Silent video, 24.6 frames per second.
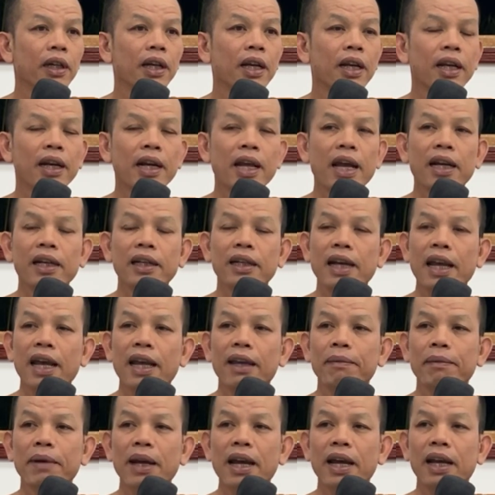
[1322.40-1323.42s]
ถ้างั้นร้าน
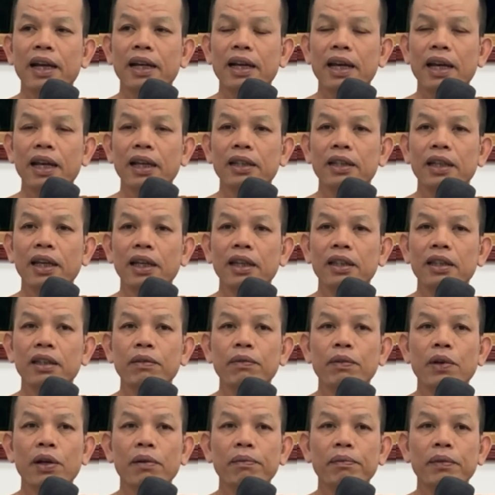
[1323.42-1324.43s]
ขายผ้า ขายไต
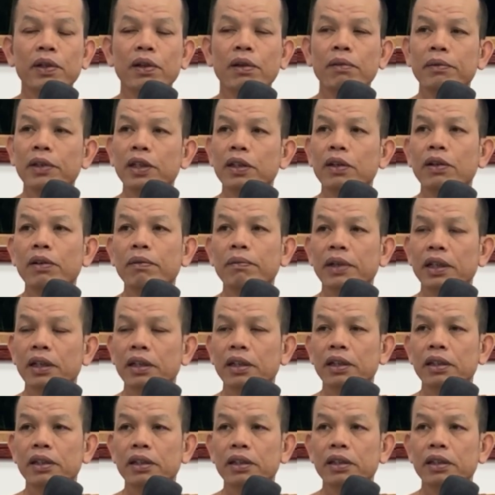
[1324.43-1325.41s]
จีวรมันก็ไม่ต้องมา